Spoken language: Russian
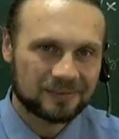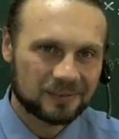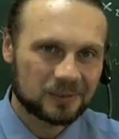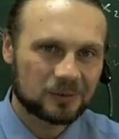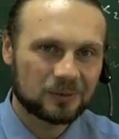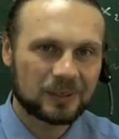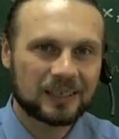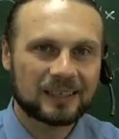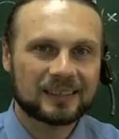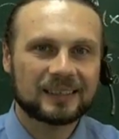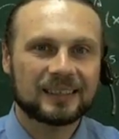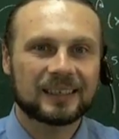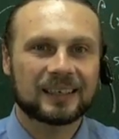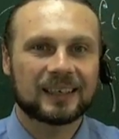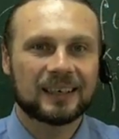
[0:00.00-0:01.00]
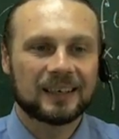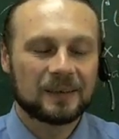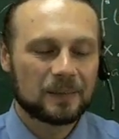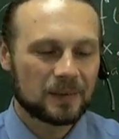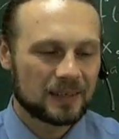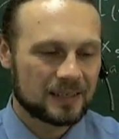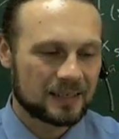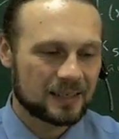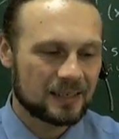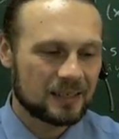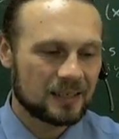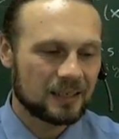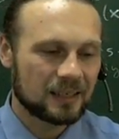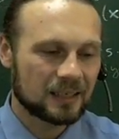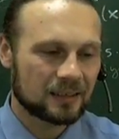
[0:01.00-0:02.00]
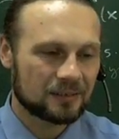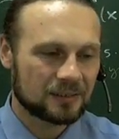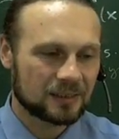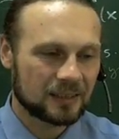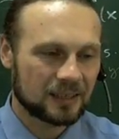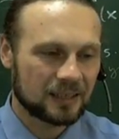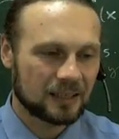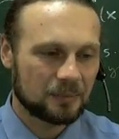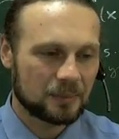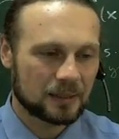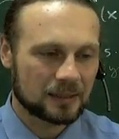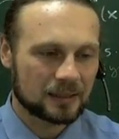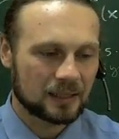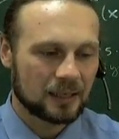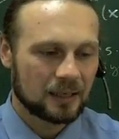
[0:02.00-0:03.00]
вот выходные сгенерированные элементы,